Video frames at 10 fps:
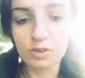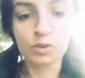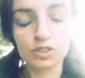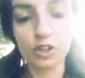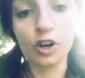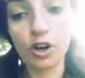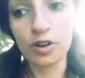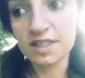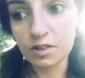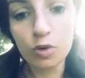Donc
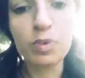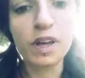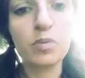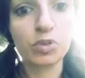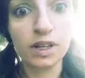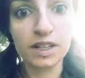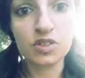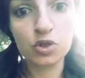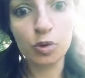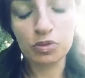euh, s'il vous plaît, pour la
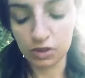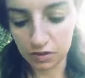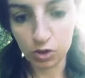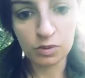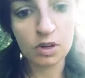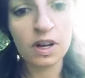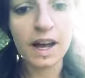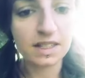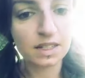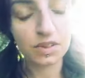nature, pour l'environnement,
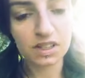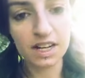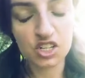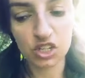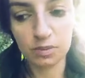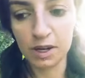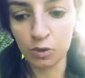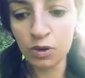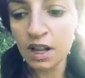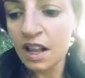arrêtez de faire des lâchers de
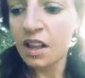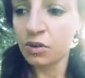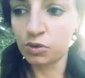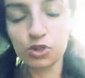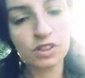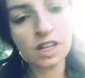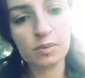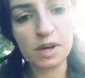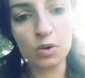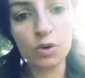ballons. Vous donnez
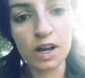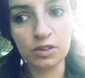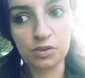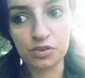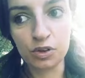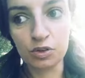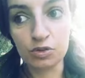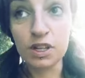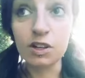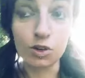un ballon à un enfant,
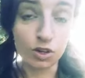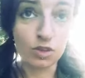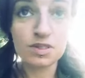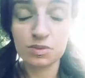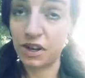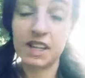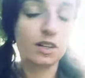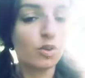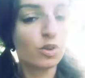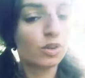lui il le lance, enfin
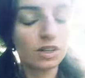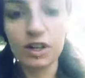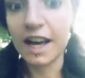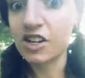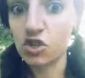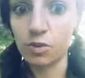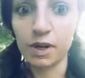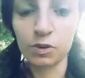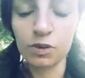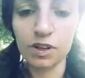il le, lâche, le
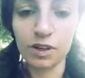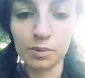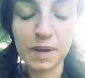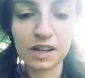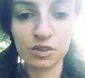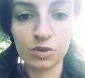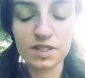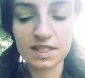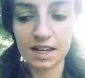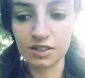ballon part dans
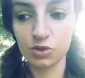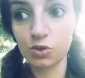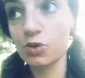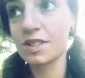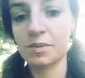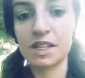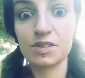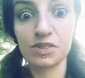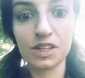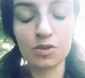le ciel et du coup c'est
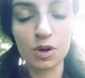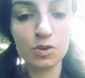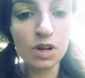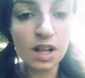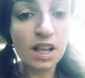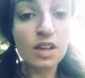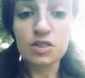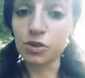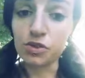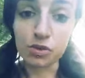magnifique, waouh.
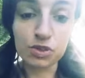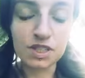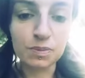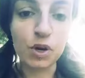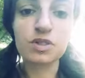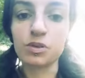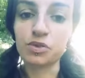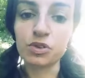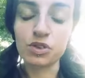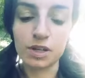Sauf que vous dites pas aux
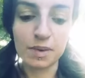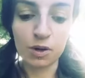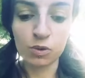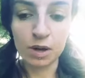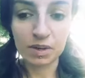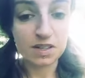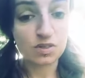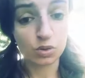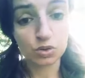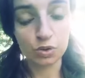enfants que les ballons après
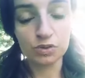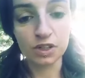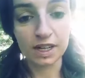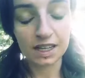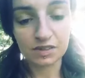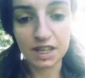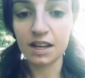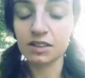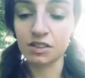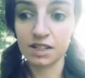se retrouvent dans les
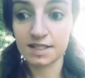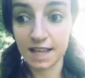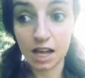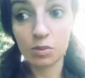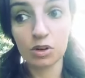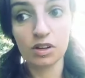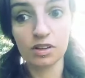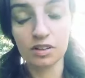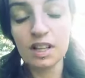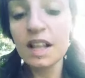rivières, dans les
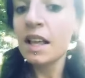arbres,